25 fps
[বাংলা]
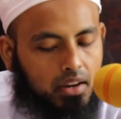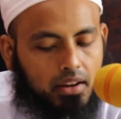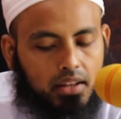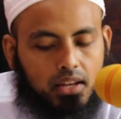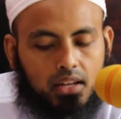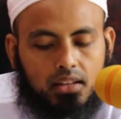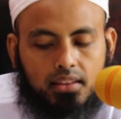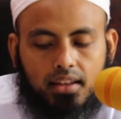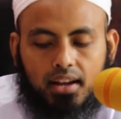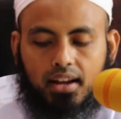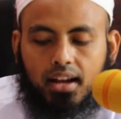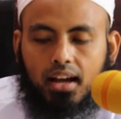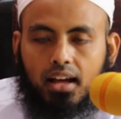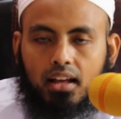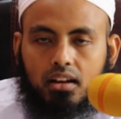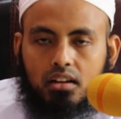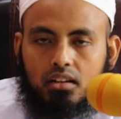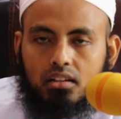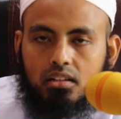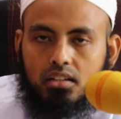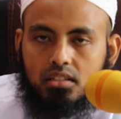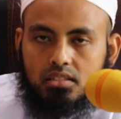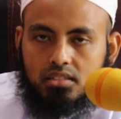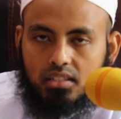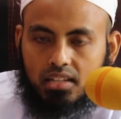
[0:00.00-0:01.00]
নিয়ে দেখান
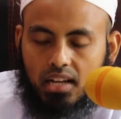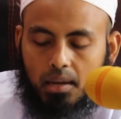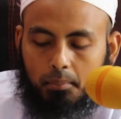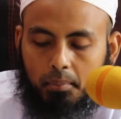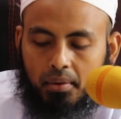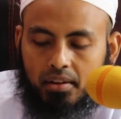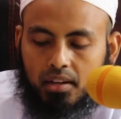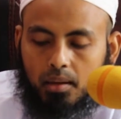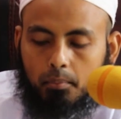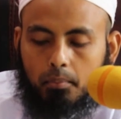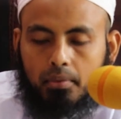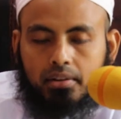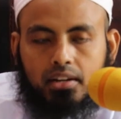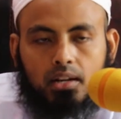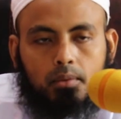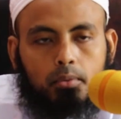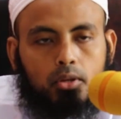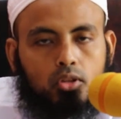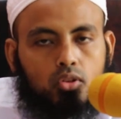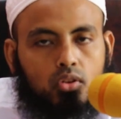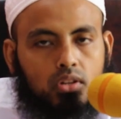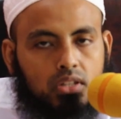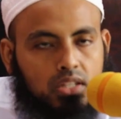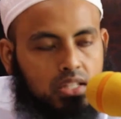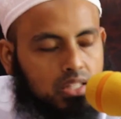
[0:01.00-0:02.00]
যে নাপা ট্যাবলেটের
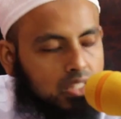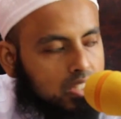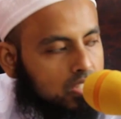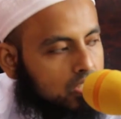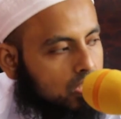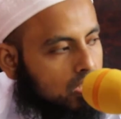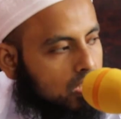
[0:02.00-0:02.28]
ভিতরে কী কী